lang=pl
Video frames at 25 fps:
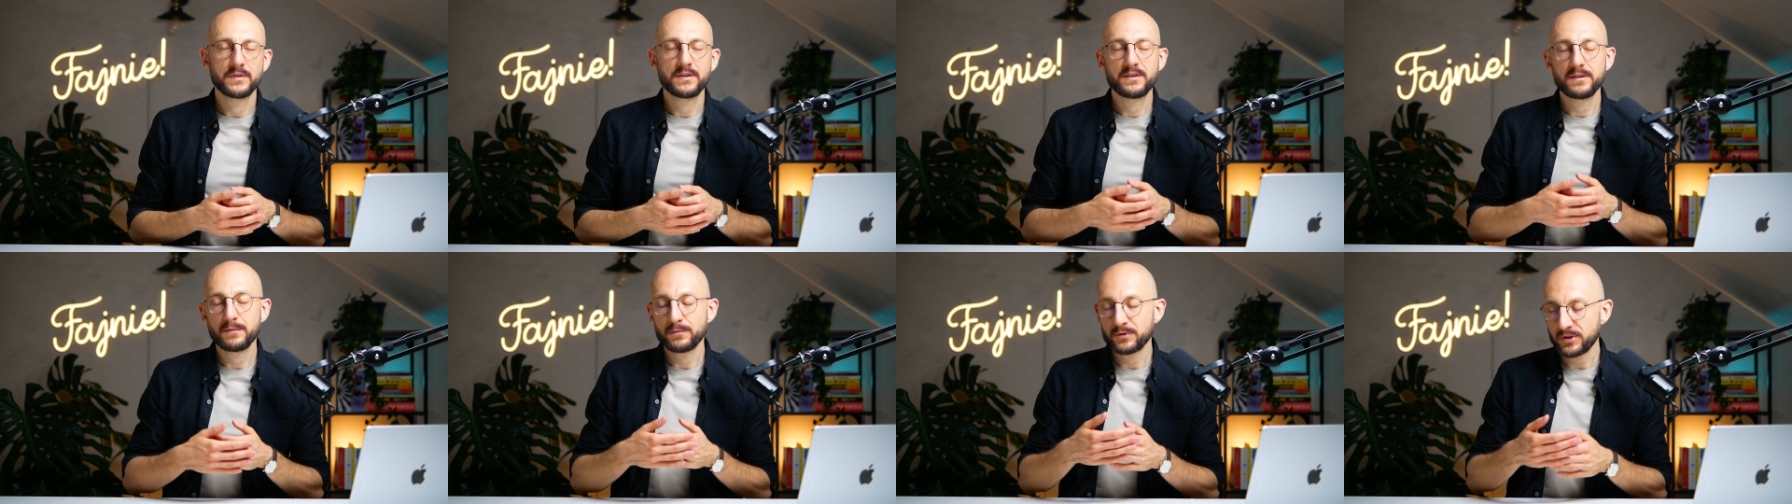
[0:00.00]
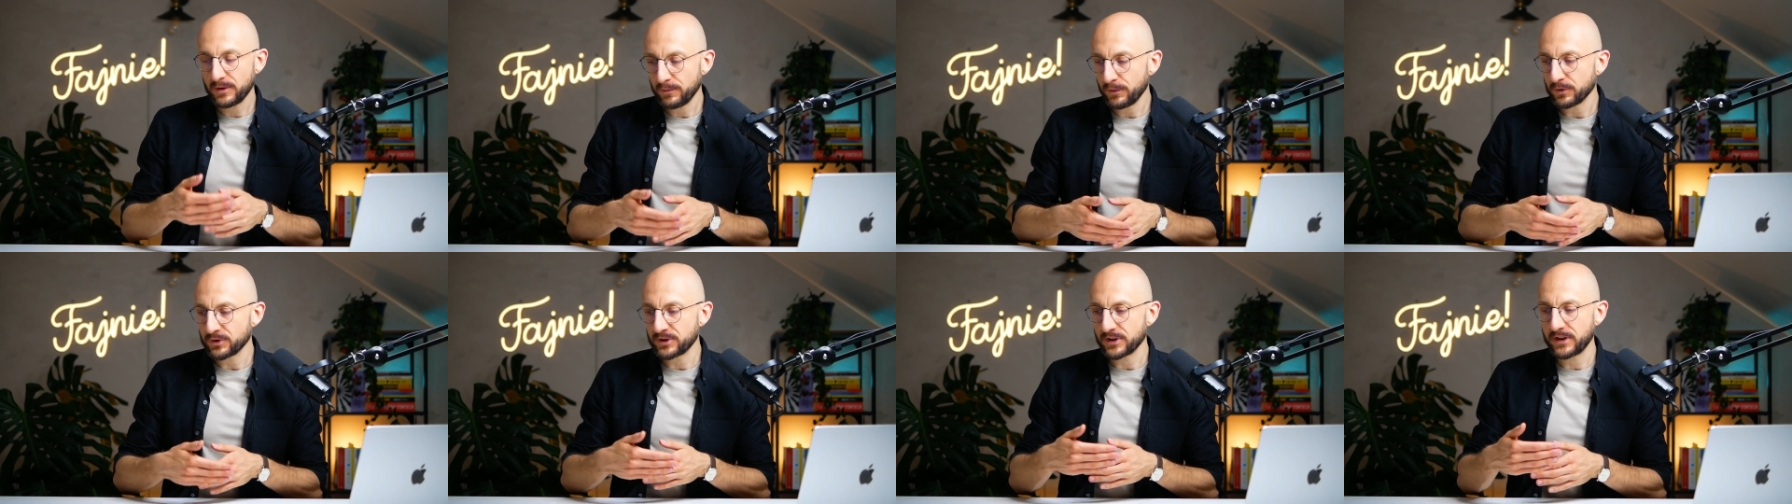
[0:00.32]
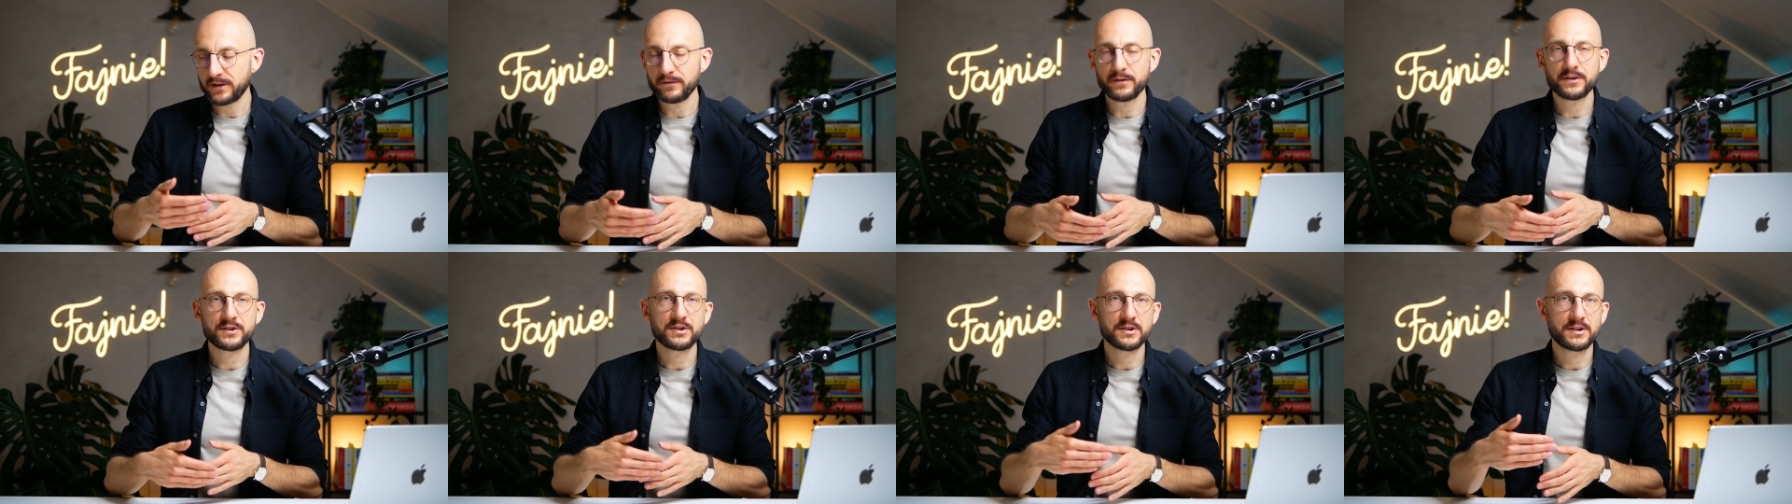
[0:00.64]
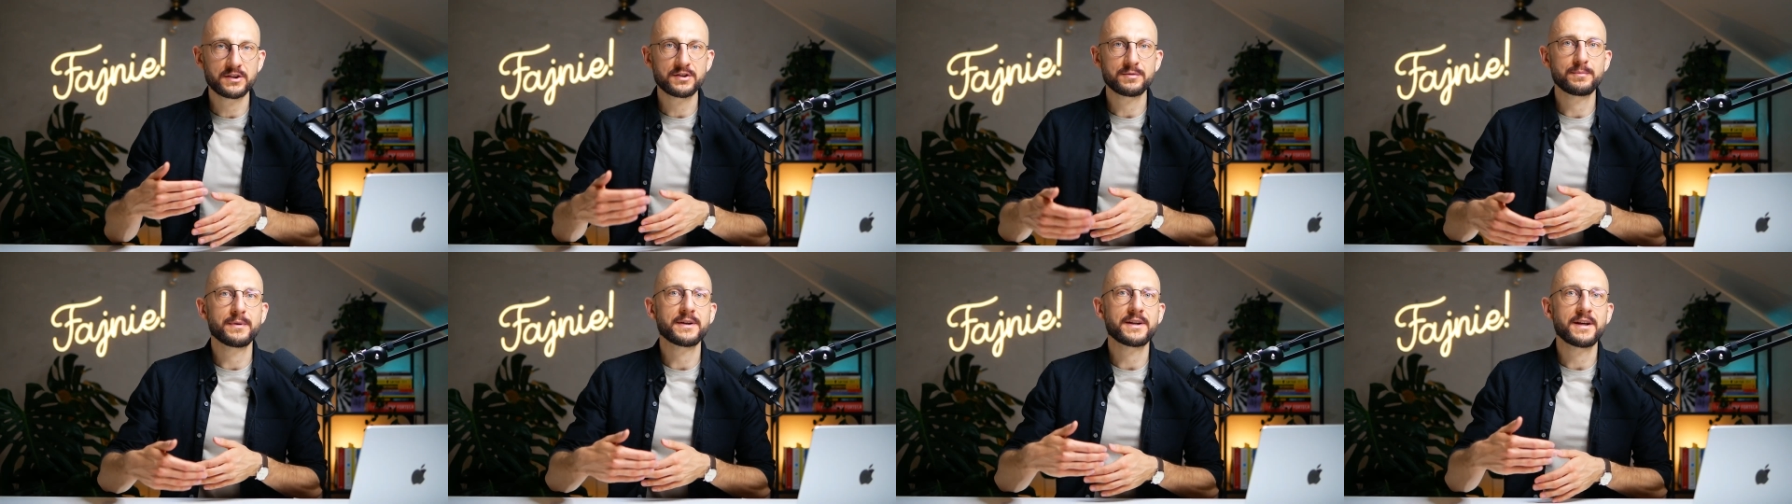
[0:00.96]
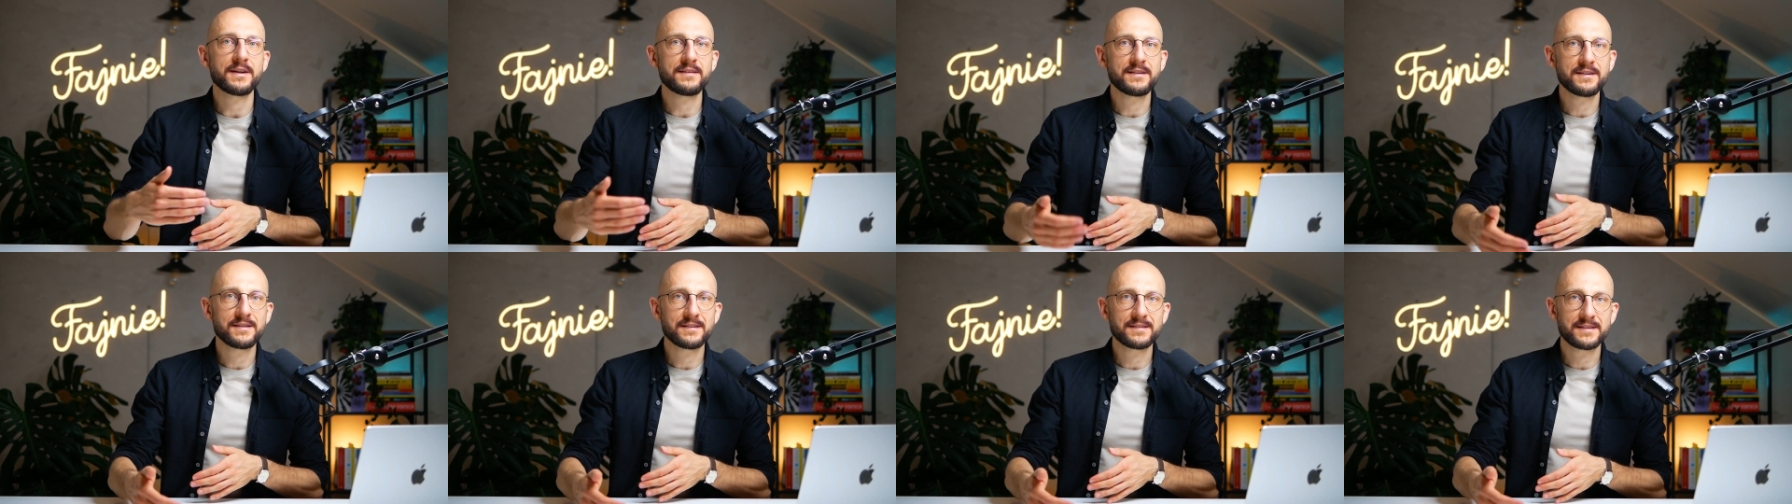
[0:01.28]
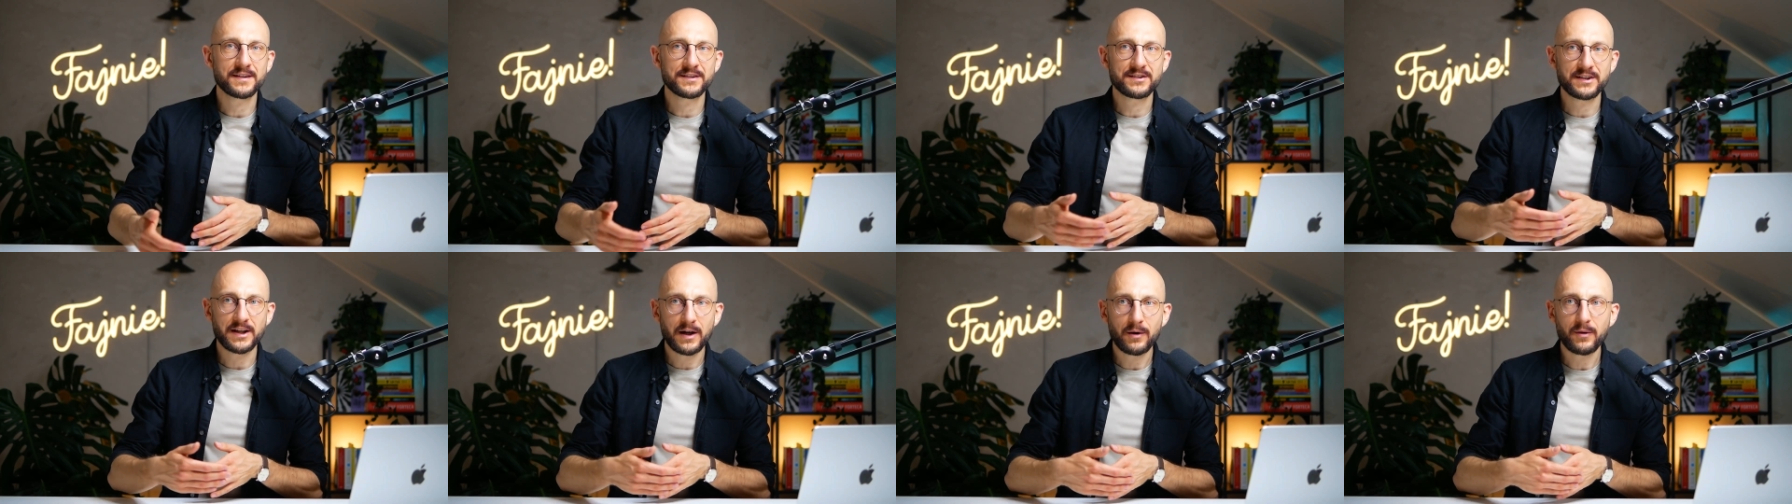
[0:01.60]
Więc nie możemy oczekiwać, że nasz marketing
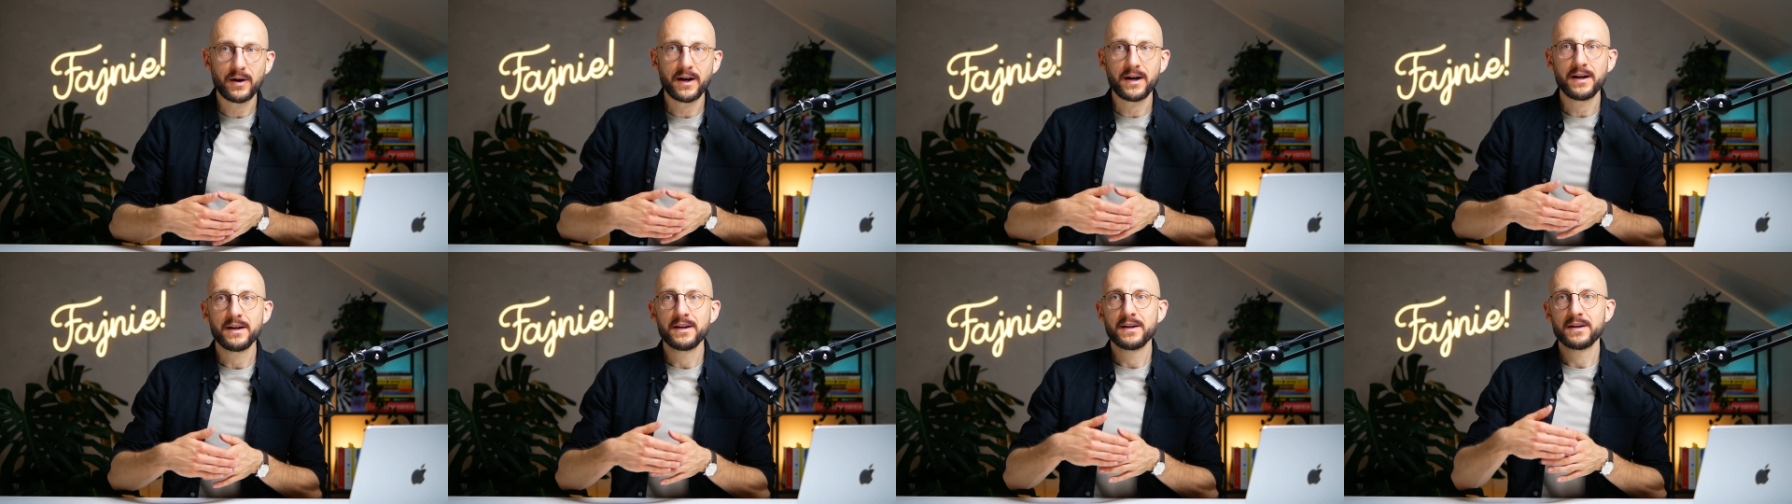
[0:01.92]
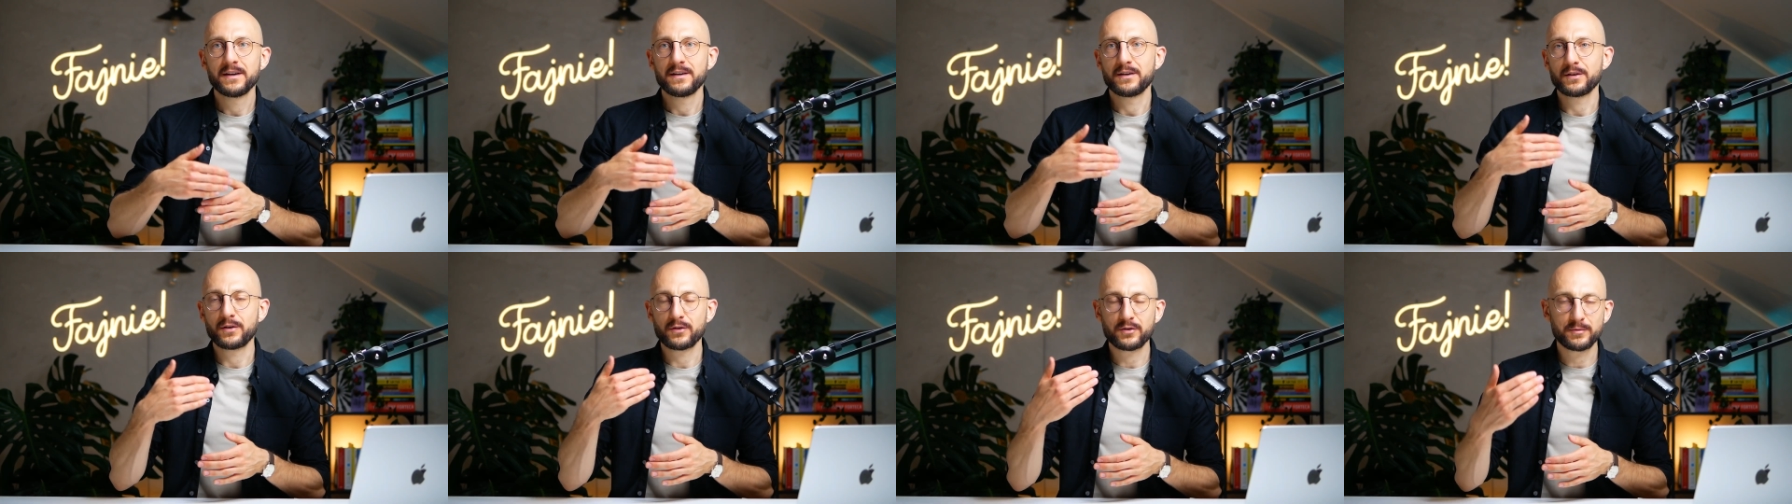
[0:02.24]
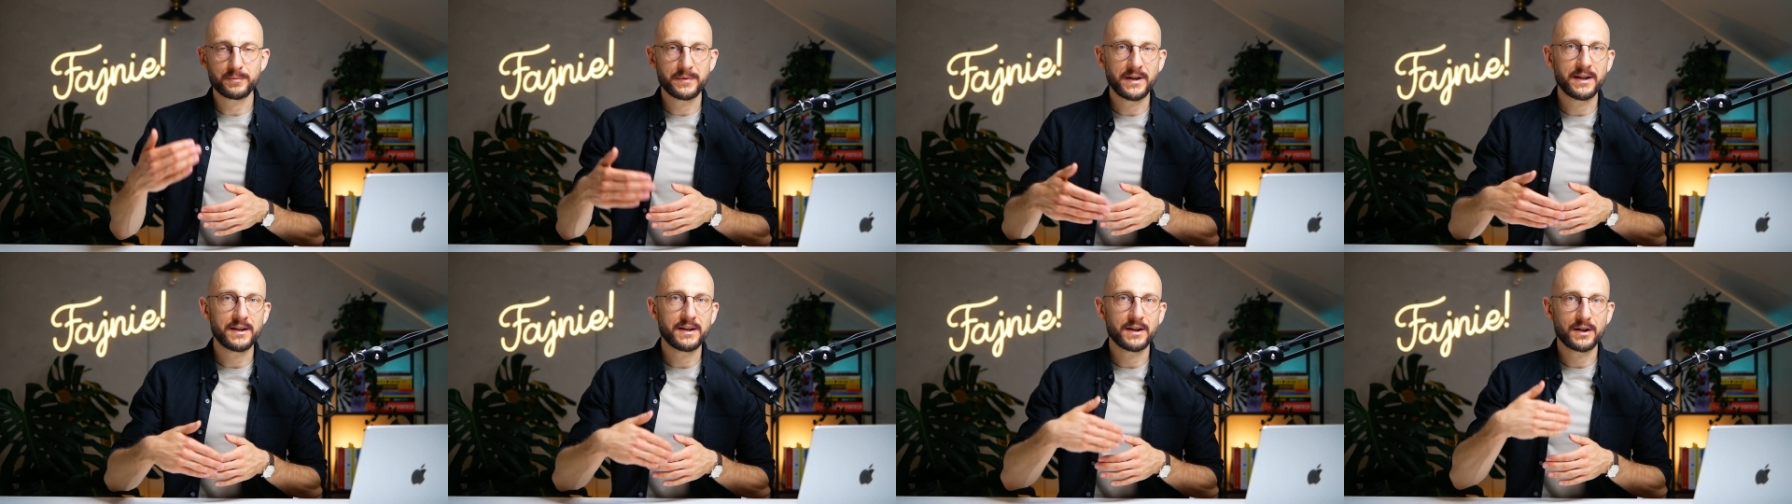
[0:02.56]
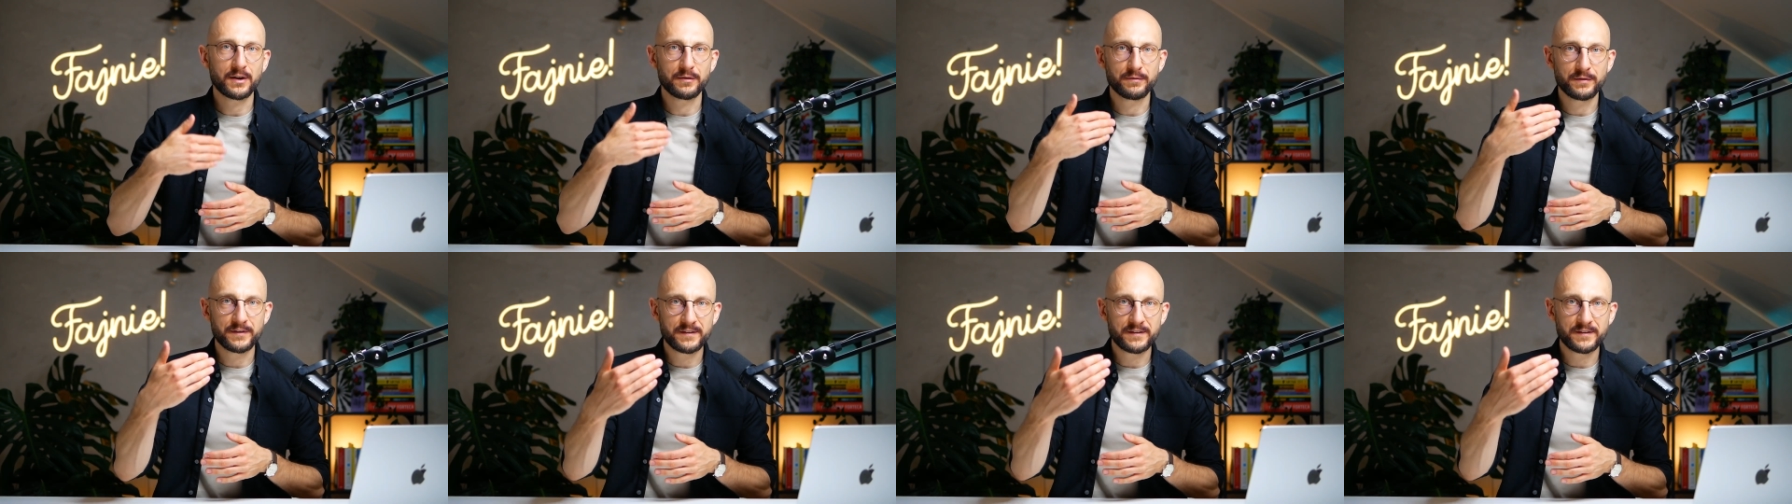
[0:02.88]
zadziała rozumiany jako